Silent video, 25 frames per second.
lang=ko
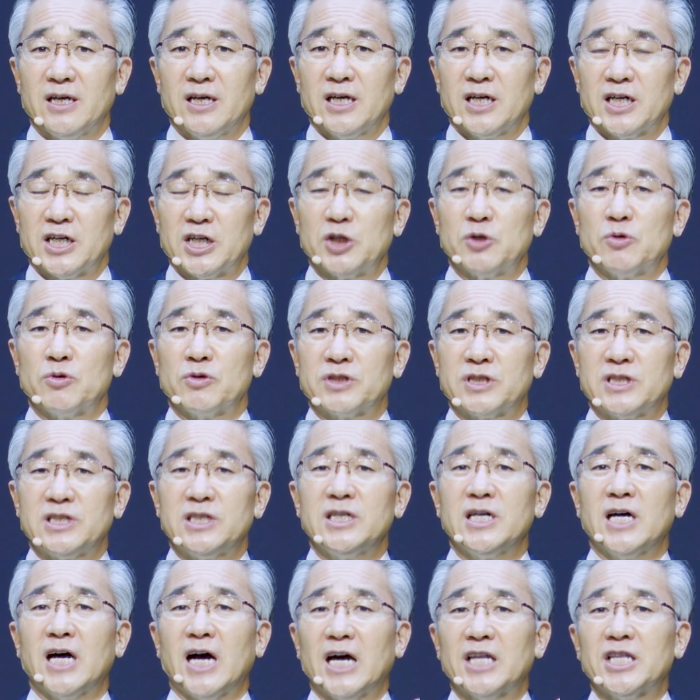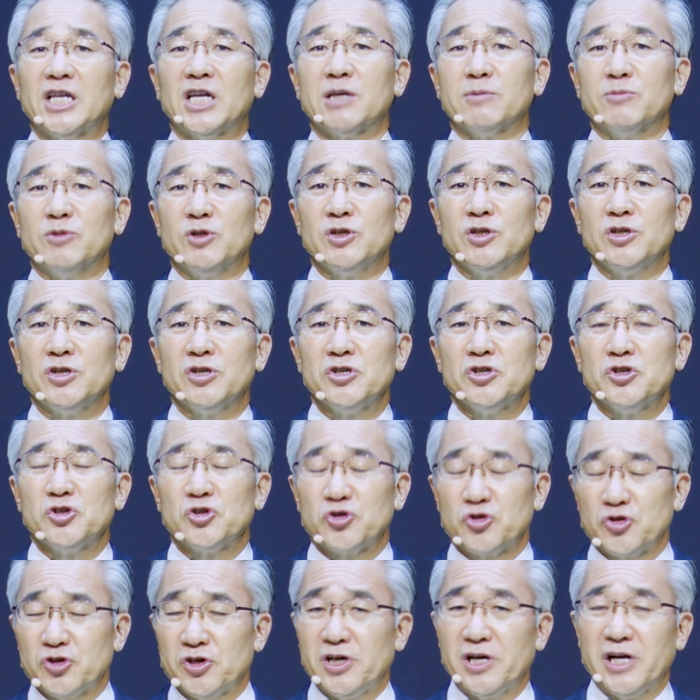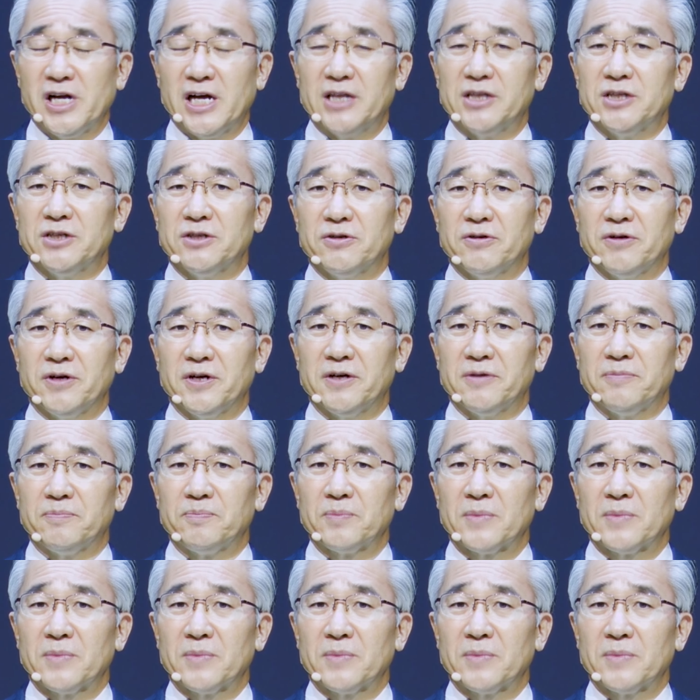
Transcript: 그리고 그 하나님을 신뢰하는 거예요.